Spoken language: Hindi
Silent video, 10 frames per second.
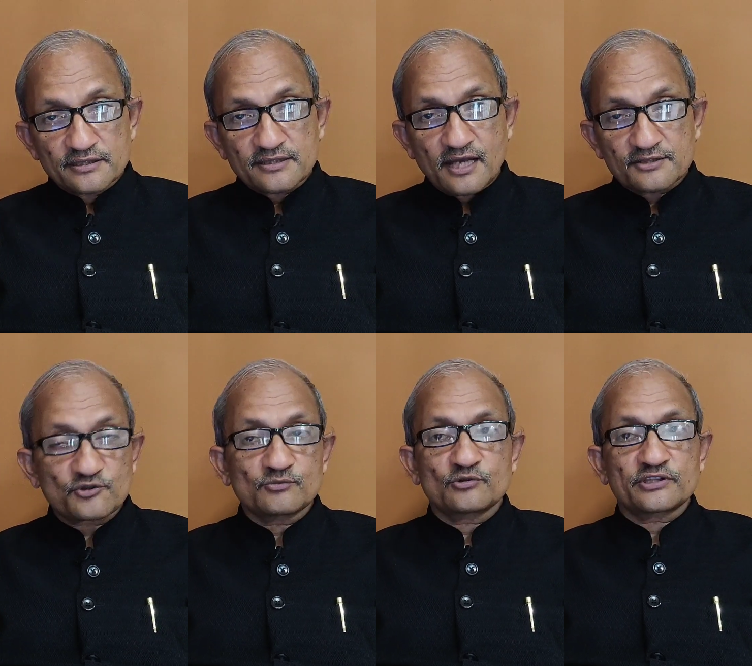सास
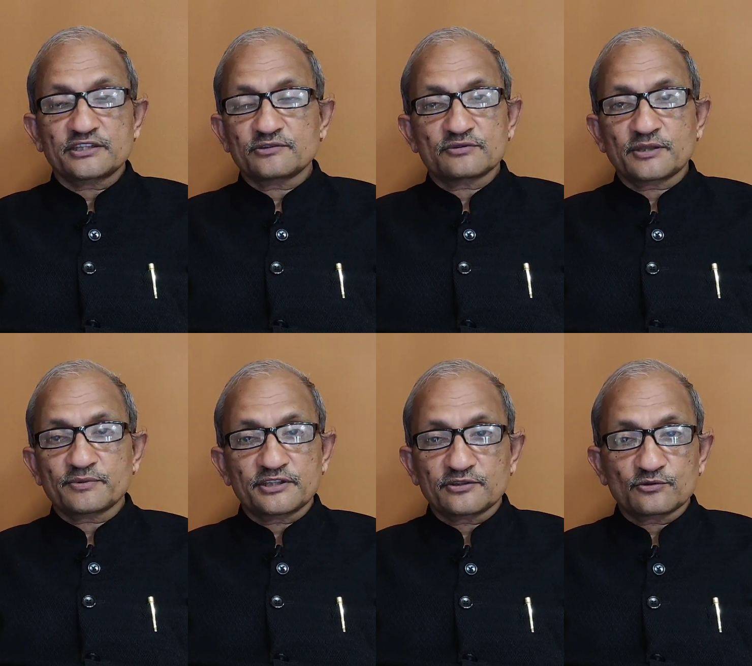तो बोल रही थी उसके
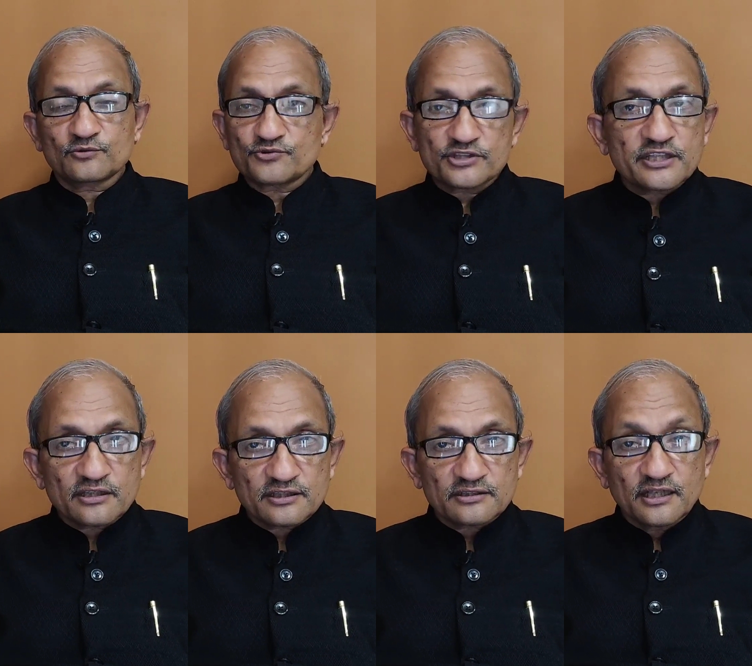पति को तो कुछ नहीं
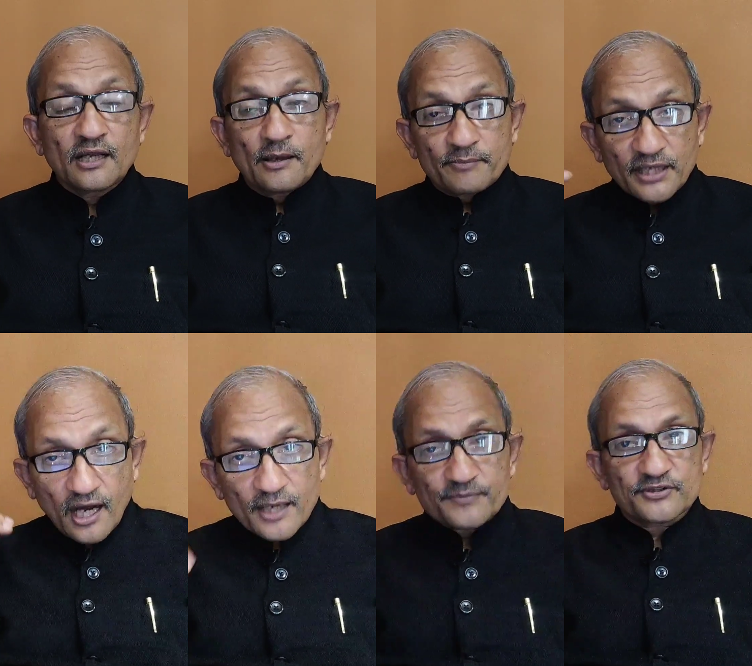आता था पर
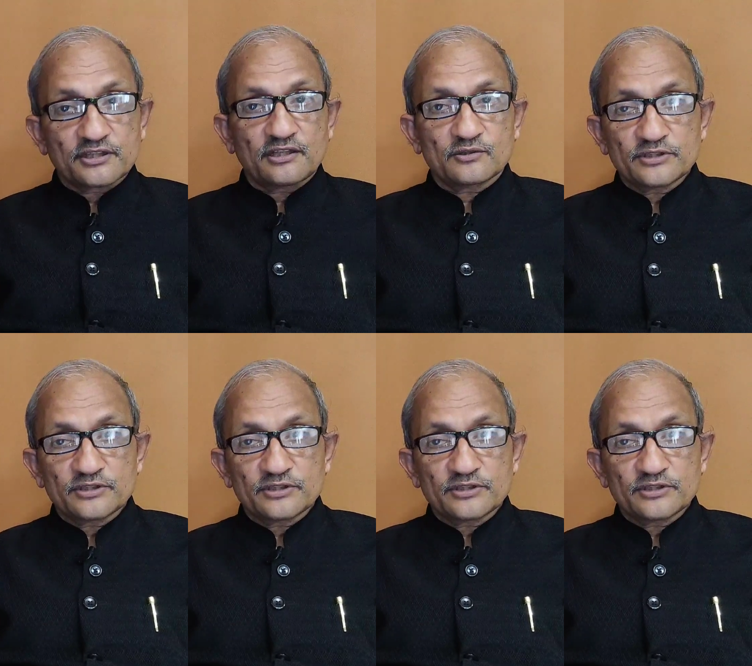आप सिखाओ